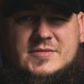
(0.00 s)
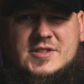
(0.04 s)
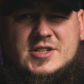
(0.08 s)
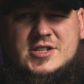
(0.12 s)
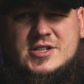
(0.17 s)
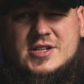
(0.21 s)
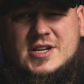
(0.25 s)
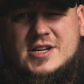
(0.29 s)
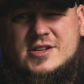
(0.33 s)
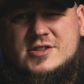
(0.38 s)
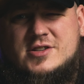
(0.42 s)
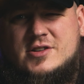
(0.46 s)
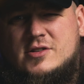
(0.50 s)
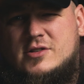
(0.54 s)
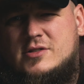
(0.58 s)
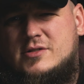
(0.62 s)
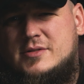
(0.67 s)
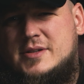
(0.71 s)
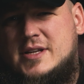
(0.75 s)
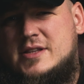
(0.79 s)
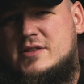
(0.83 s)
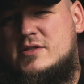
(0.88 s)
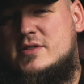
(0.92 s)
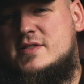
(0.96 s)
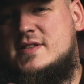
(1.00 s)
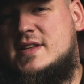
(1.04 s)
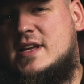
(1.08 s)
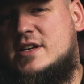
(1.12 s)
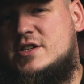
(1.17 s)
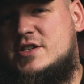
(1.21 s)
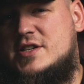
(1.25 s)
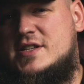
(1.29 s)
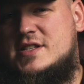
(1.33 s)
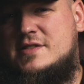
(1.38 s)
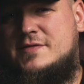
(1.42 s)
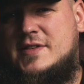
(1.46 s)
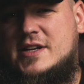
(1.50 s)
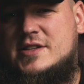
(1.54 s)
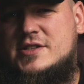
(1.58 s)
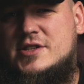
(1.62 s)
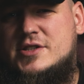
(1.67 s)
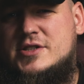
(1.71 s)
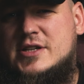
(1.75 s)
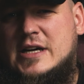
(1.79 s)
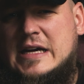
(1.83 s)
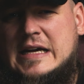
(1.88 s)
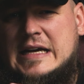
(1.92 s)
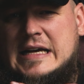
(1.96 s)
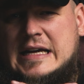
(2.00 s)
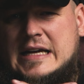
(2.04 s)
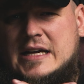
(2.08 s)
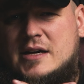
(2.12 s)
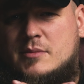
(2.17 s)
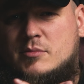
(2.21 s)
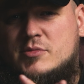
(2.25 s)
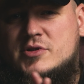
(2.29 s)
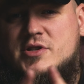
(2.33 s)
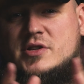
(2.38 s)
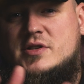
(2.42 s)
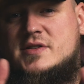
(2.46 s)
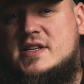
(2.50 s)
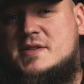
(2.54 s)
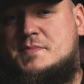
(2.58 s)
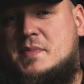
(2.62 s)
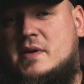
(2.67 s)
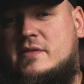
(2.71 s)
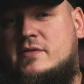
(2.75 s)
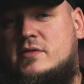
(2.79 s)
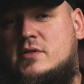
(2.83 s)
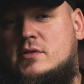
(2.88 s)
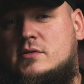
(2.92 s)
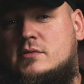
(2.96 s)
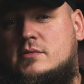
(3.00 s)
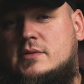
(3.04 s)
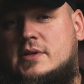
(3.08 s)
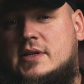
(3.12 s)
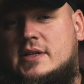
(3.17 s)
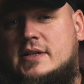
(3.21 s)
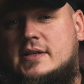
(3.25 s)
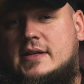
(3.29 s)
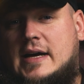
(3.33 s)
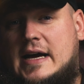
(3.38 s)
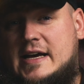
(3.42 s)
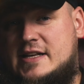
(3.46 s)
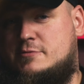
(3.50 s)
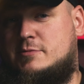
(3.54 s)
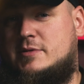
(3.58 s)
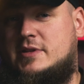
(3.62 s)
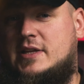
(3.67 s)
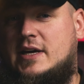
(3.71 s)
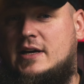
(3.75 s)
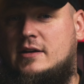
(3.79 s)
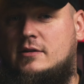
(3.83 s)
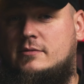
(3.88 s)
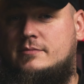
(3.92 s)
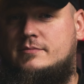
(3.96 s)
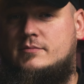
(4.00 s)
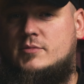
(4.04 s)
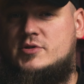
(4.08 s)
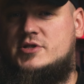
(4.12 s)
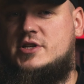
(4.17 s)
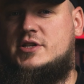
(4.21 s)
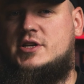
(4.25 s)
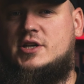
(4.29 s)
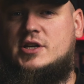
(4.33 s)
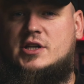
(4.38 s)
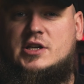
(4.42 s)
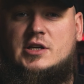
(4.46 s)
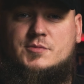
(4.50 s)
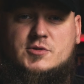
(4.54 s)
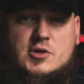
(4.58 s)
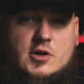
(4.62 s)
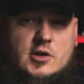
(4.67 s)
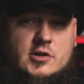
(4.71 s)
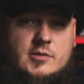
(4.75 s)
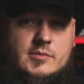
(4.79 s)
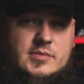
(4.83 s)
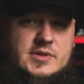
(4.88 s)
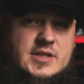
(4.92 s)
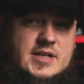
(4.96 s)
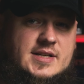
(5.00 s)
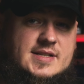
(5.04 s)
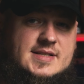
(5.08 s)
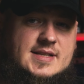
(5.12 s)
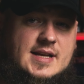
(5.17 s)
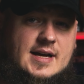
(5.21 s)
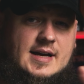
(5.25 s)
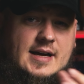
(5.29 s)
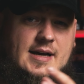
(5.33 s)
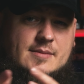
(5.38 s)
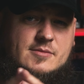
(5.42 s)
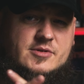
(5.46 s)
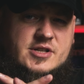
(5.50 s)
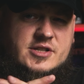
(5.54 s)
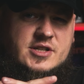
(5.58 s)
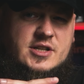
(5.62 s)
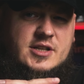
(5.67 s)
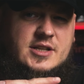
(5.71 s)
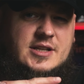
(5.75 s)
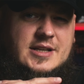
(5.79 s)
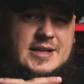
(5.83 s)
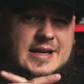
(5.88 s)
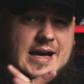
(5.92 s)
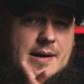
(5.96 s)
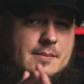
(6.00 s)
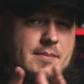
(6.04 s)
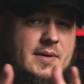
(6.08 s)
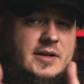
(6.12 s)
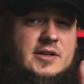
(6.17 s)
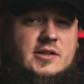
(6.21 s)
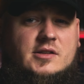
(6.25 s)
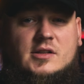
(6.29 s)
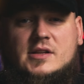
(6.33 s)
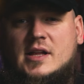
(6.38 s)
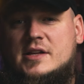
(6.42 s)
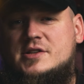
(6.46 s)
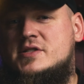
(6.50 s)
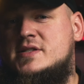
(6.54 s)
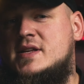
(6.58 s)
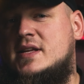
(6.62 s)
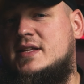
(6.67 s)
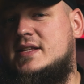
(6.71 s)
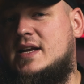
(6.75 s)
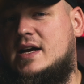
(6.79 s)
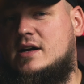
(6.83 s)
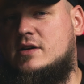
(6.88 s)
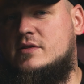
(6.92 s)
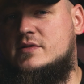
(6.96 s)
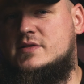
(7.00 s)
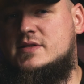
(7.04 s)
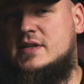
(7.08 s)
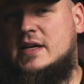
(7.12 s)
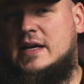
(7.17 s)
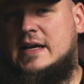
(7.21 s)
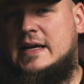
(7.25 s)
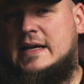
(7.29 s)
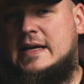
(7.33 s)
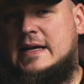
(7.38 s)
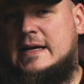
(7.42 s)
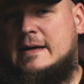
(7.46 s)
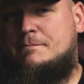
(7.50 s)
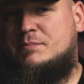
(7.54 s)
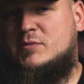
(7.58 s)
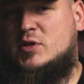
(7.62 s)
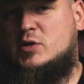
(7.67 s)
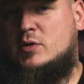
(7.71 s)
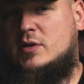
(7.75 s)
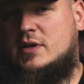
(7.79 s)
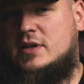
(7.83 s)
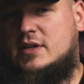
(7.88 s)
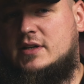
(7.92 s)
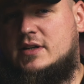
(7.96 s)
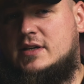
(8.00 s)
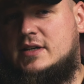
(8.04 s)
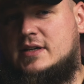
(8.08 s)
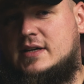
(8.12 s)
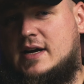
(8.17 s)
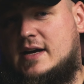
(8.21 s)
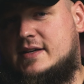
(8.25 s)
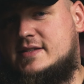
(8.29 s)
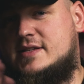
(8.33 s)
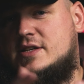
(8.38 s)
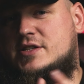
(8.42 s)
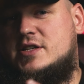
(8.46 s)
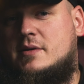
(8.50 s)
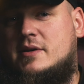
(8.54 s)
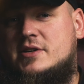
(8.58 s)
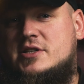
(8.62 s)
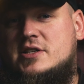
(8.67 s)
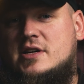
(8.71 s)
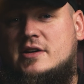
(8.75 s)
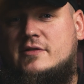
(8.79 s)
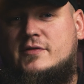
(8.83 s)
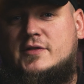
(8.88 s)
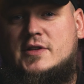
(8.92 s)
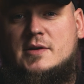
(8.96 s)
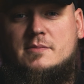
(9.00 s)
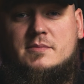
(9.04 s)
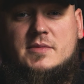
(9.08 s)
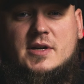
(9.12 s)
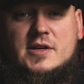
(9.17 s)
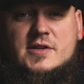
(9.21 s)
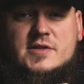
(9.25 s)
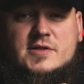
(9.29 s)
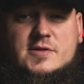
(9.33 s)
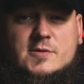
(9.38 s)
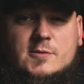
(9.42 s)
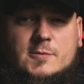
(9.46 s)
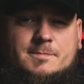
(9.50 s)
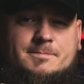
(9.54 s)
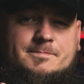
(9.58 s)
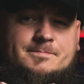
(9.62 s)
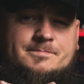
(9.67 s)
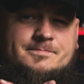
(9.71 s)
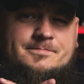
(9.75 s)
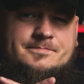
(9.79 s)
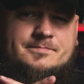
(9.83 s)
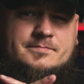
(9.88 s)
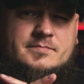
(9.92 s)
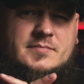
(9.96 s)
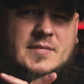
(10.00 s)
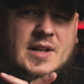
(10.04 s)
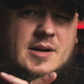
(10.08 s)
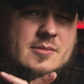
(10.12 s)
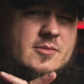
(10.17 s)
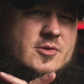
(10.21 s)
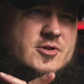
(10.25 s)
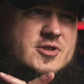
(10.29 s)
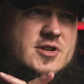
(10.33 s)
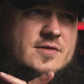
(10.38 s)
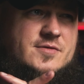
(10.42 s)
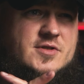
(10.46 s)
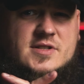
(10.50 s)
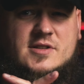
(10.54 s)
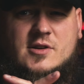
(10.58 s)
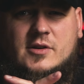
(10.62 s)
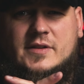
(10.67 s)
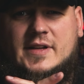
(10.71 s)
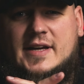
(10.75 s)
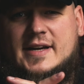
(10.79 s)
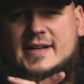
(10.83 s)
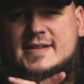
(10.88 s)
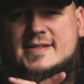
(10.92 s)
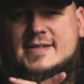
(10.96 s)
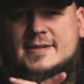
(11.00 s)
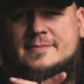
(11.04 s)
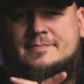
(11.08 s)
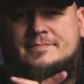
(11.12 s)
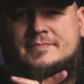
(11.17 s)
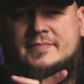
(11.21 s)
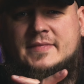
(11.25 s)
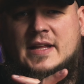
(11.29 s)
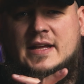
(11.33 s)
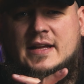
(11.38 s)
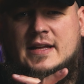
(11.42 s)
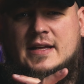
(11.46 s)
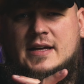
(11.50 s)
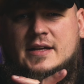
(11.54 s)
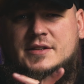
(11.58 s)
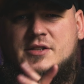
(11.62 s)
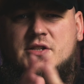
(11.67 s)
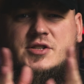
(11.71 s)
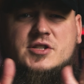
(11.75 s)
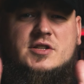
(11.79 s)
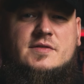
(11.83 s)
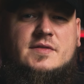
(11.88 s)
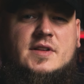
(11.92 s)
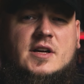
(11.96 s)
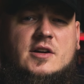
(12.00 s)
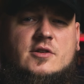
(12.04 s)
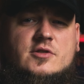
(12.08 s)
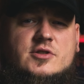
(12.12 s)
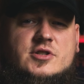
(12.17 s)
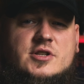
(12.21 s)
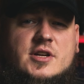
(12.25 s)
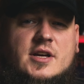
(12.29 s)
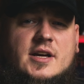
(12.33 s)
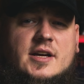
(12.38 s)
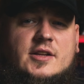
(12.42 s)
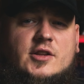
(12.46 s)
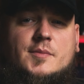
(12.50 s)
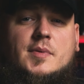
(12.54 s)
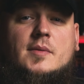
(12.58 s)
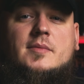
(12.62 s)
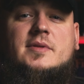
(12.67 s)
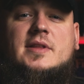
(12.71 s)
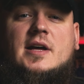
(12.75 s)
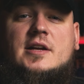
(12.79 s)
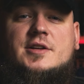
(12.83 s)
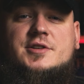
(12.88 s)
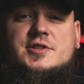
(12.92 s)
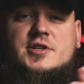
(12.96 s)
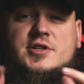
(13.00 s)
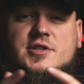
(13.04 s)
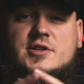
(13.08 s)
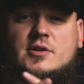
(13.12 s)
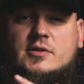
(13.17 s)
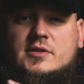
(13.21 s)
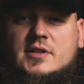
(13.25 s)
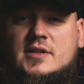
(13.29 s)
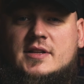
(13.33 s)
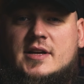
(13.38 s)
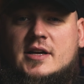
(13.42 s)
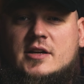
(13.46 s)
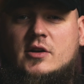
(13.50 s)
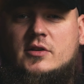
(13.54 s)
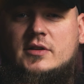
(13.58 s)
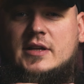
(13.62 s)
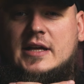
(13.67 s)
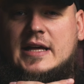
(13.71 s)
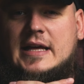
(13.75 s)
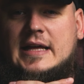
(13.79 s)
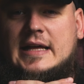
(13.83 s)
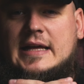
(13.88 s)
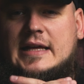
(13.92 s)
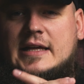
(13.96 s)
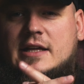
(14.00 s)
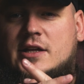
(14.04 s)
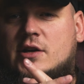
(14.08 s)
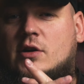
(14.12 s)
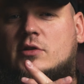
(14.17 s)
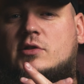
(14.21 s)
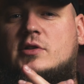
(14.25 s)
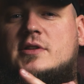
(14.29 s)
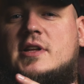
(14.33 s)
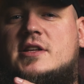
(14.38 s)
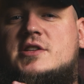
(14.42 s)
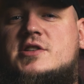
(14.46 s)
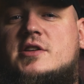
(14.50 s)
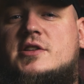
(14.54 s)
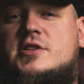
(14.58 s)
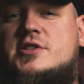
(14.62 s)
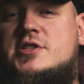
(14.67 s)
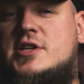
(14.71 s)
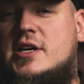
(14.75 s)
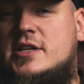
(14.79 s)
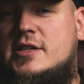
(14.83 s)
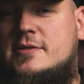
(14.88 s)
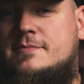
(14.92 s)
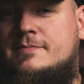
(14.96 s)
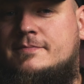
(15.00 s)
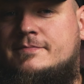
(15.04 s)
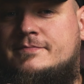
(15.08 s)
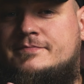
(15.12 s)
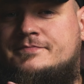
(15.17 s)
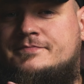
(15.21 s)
Ciężko jednoznacznie stwierdzić. Może to za sprawą gry Icewind Dale, może dzięki przygodom Drista, a może dzięki kampanii do Dungeons and Dragons, których akcja działa się w tym miejscu. A może wszystko naraz? Nic dziwnego, że dopominaliście się o ten region i oto nadszedł dzień,